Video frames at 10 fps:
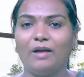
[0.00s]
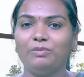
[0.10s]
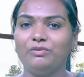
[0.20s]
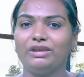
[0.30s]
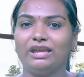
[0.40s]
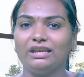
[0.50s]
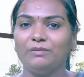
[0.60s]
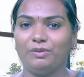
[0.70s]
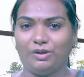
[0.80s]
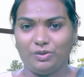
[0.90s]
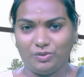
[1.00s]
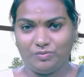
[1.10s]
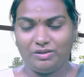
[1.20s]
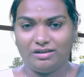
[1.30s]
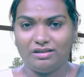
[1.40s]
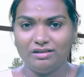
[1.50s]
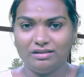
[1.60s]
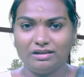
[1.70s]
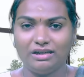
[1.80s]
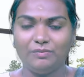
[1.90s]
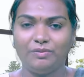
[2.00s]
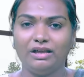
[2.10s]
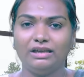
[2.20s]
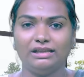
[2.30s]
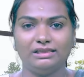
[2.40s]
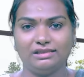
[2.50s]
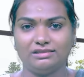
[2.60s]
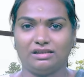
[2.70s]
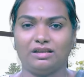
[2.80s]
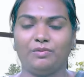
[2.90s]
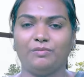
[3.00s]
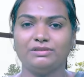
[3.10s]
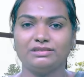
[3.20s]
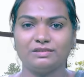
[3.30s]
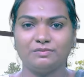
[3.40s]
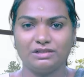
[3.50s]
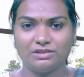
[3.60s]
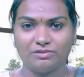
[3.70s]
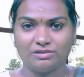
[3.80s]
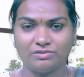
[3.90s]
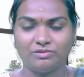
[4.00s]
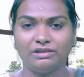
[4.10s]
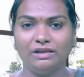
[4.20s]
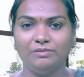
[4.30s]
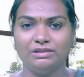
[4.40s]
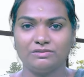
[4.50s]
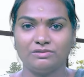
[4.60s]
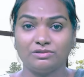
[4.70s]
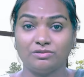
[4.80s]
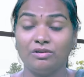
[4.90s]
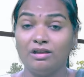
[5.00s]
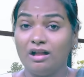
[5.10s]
அப்போ அவங்க என்ன பண்ணணும் அப்படின்னா கண்டிப்பாக ஹெல்த் செக்கப் இப்போ சிக்ஸ் மந்த்ஸ் ஒன்ஸோ த்ரீ மந்த்ஸ் ஒன்ஸோ